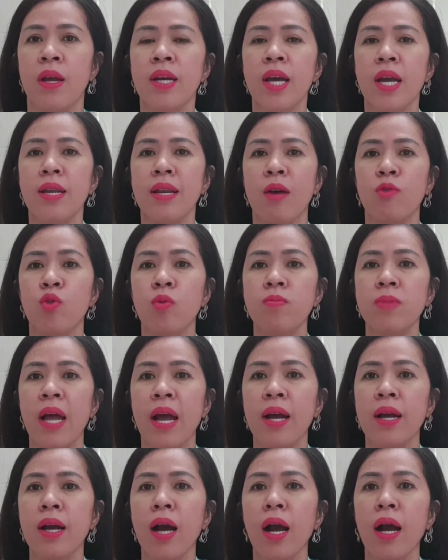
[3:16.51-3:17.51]
khi nào chúng
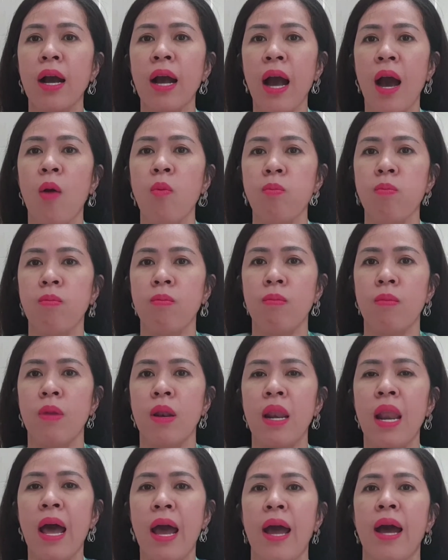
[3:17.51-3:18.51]
ta ngừng học
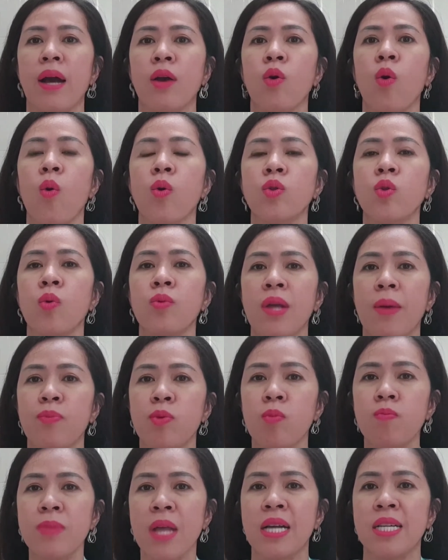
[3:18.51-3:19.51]
là nguồn thu nhập
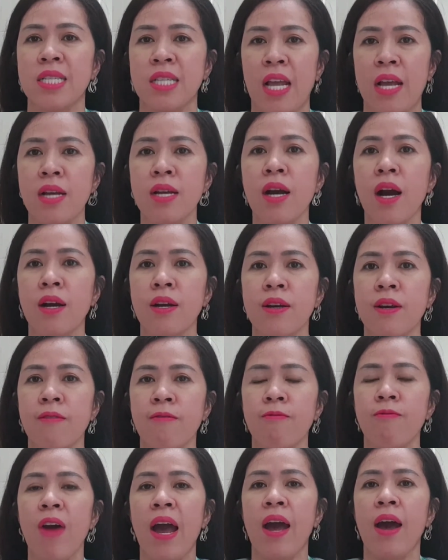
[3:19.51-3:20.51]
chúng ta sẽ ngừng
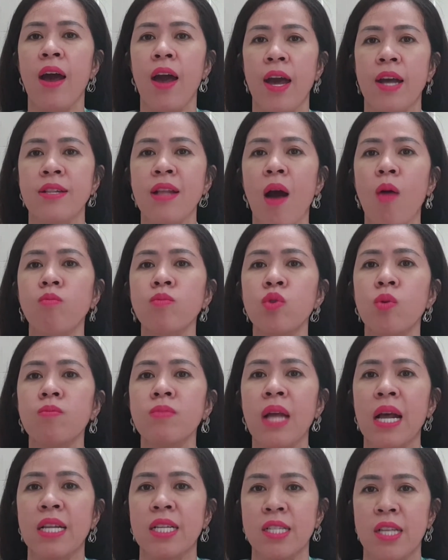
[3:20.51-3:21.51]
và hệ thống
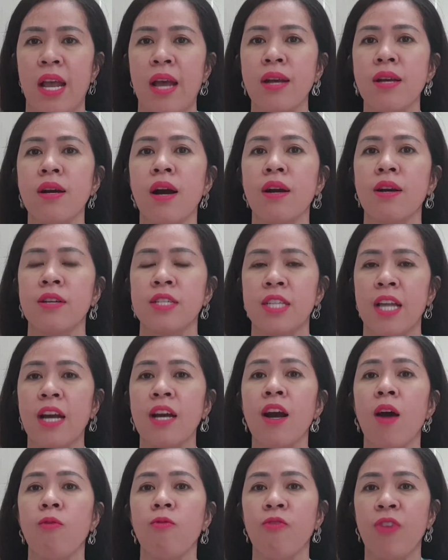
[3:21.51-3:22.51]
chúng ta sẽ ngừng
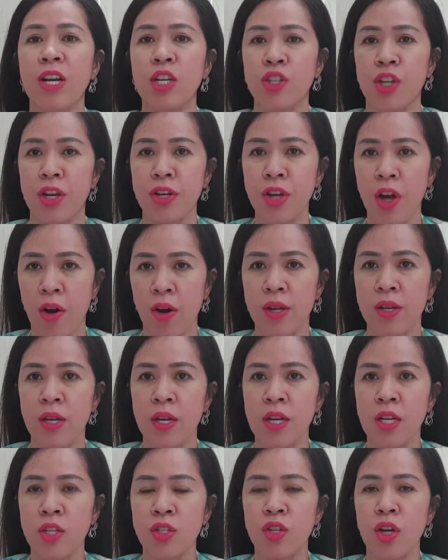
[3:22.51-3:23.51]
sẽ không phát triển được
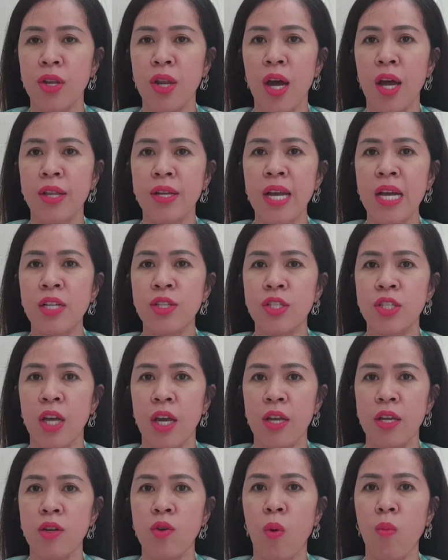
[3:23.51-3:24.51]
cho nên các anh
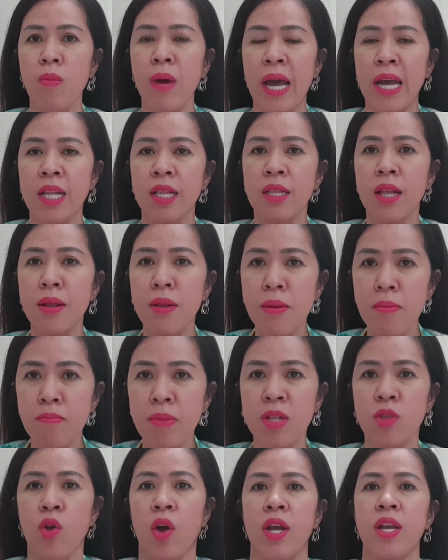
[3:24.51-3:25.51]
chị cũng hãy tin
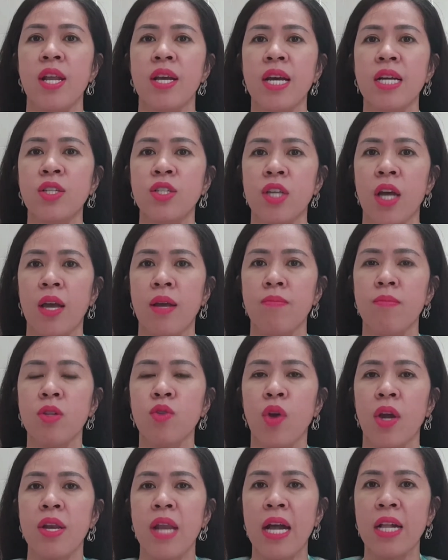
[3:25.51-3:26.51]
Bích Thủy đi các anh chị
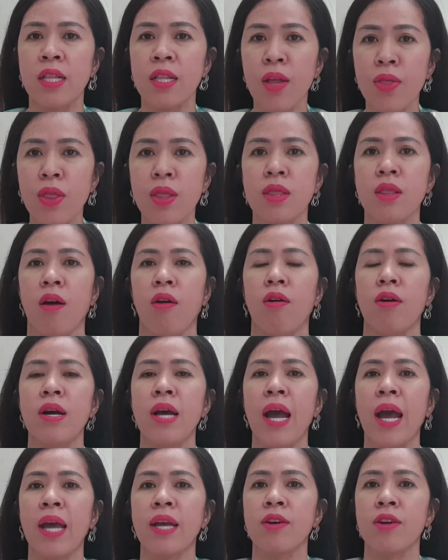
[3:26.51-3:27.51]
Bích Thủy đã tin
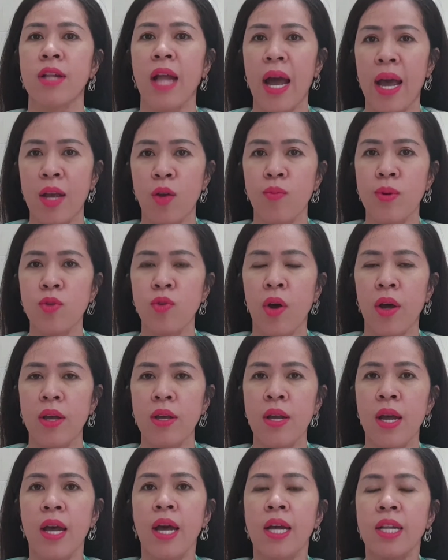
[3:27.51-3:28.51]
tưởng hai người thầy Bích
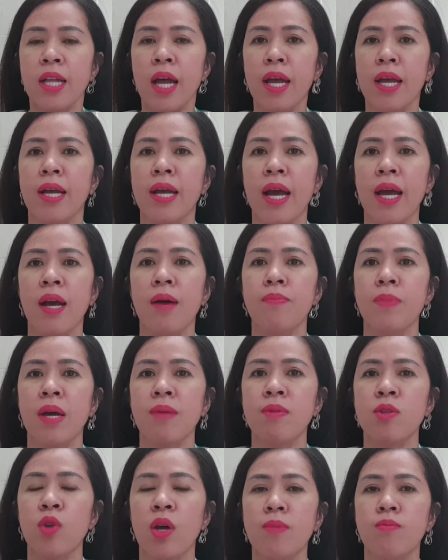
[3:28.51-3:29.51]
Thủy thì ngày hôm
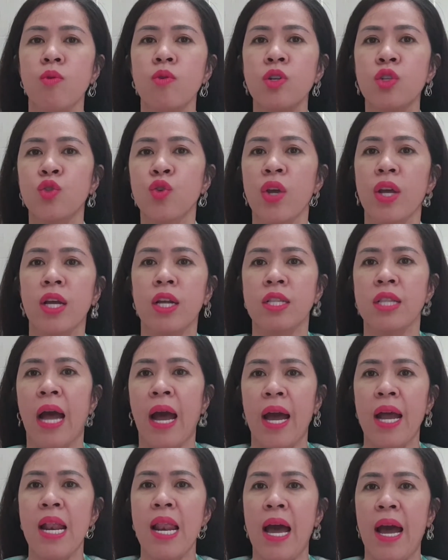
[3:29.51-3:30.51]
nay Bích Thủy muốn truyền
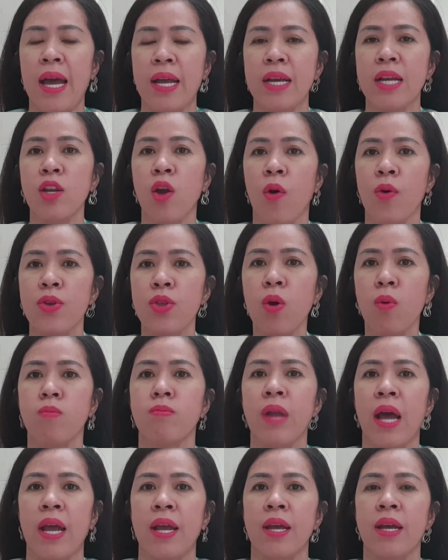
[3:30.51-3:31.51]
tải lại cái nội
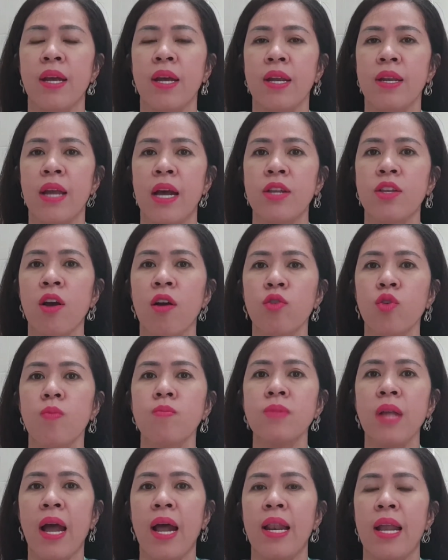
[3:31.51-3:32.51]
dung này để cho
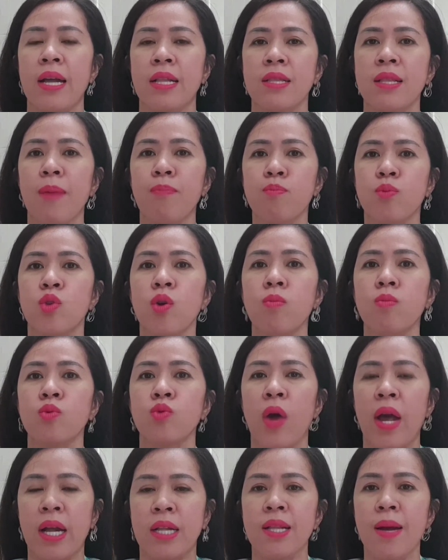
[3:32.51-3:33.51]
chúng ta là tập trung
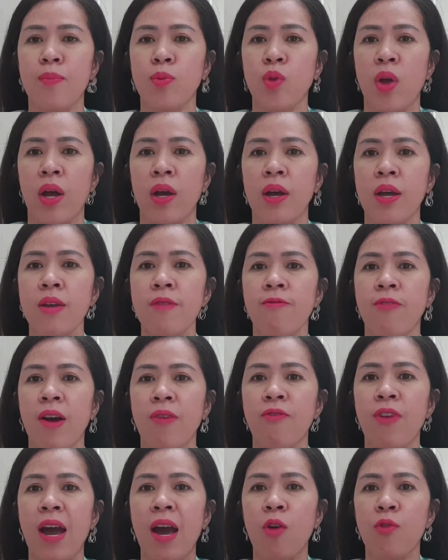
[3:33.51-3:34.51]
toàn tâm toàn ý
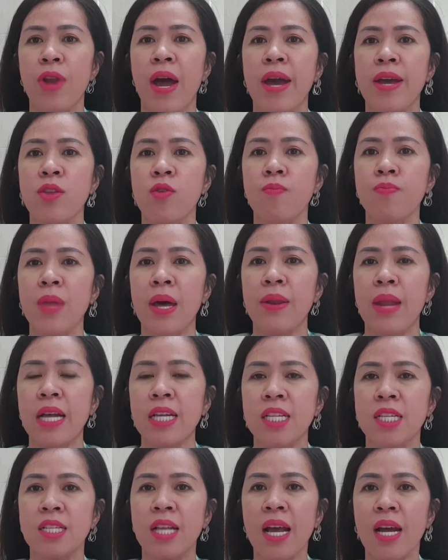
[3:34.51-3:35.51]
và vào đây chúng ta
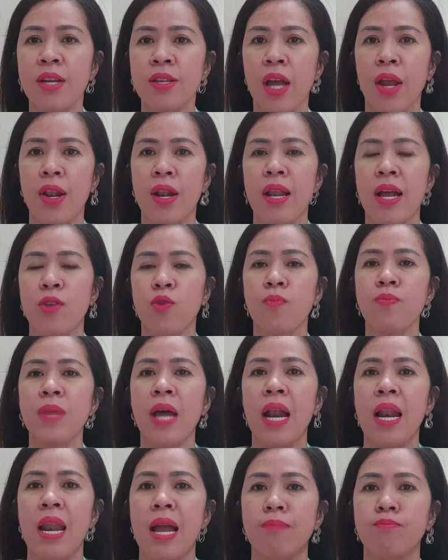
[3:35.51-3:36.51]
đã xác định là chúng
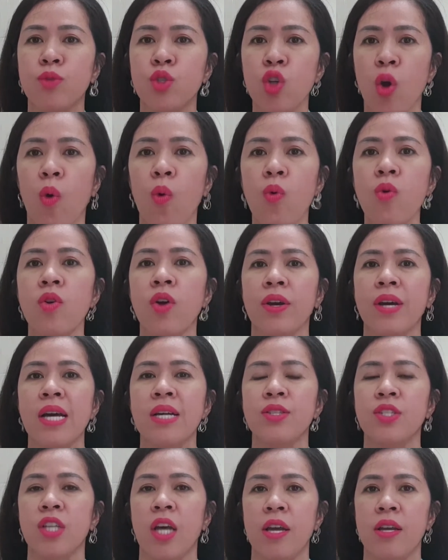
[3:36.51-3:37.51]
ta làm chủ rồi các
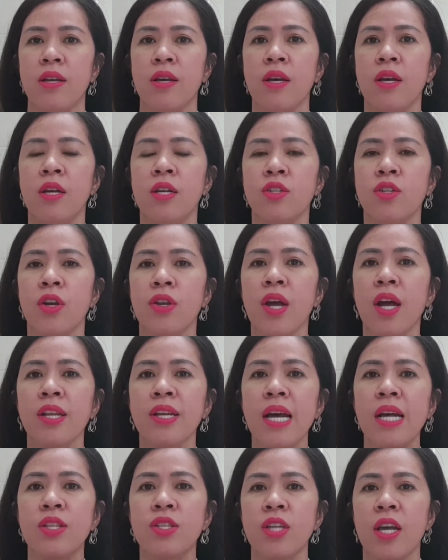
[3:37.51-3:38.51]
anh chị cho nên
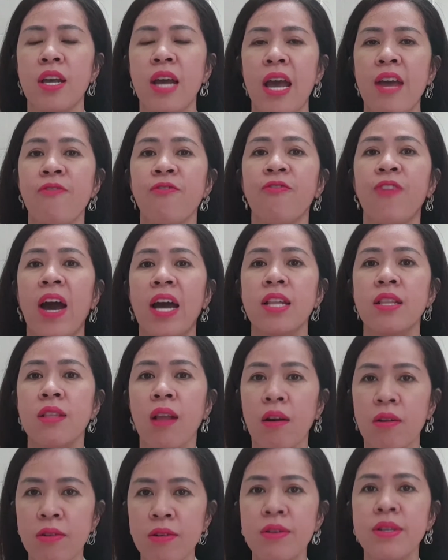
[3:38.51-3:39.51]
các anh chị hãy phải
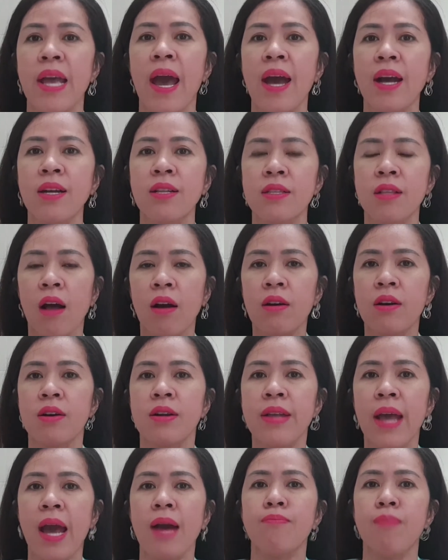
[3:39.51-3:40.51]
tự giác
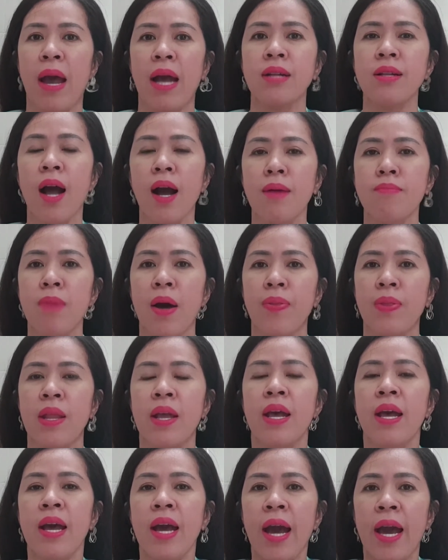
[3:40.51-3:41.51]
tự giác bản thân mình
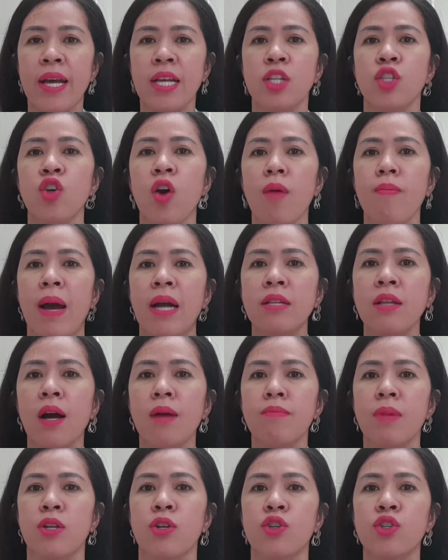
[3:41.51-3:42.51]
hãy cho bản
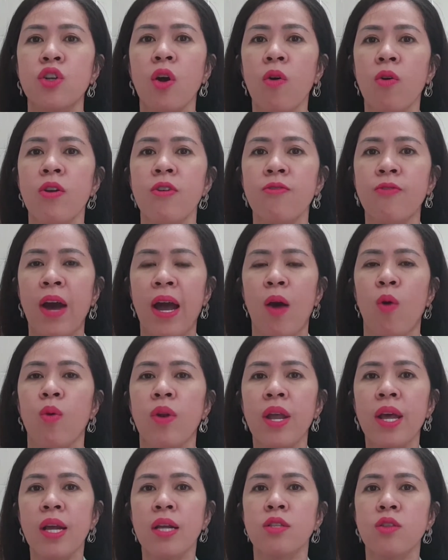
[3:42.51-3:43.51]
thân mình trôi vào
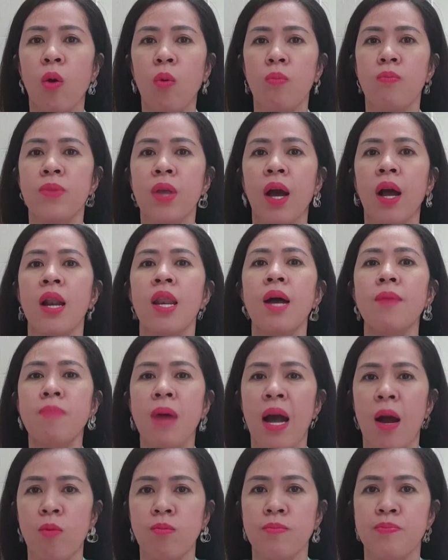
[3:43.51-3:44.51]
liên tục những lớp
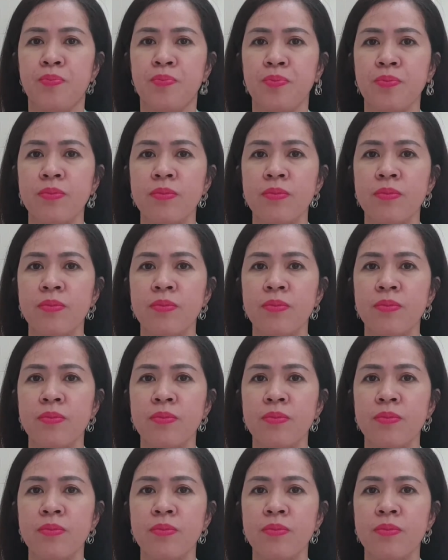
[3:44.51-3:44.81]
học